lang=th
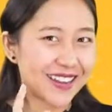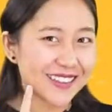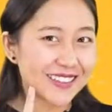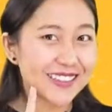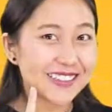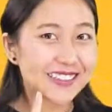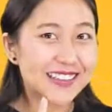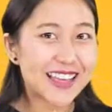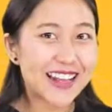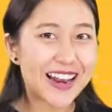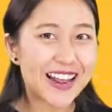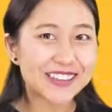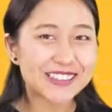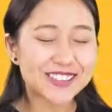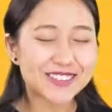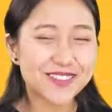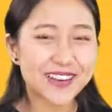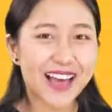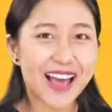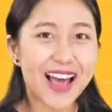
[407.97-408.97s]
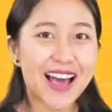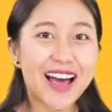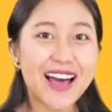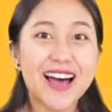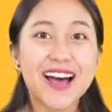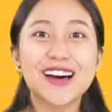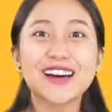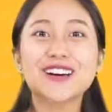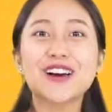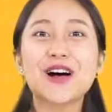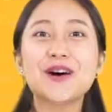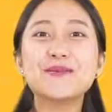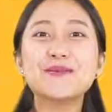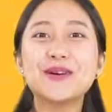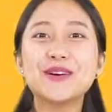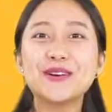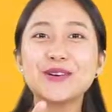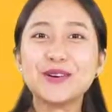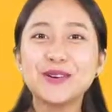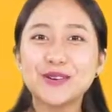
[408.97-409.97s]
ตื่นเต้นแล้วใช่ไหมคะเรา
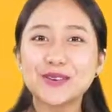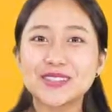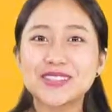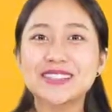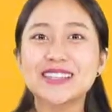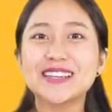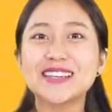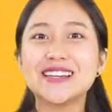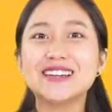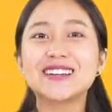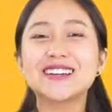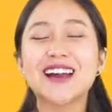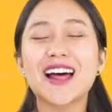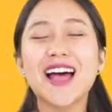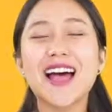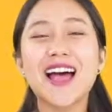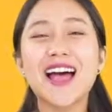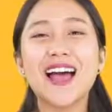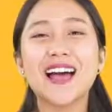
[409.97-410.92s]
มาดูสีแร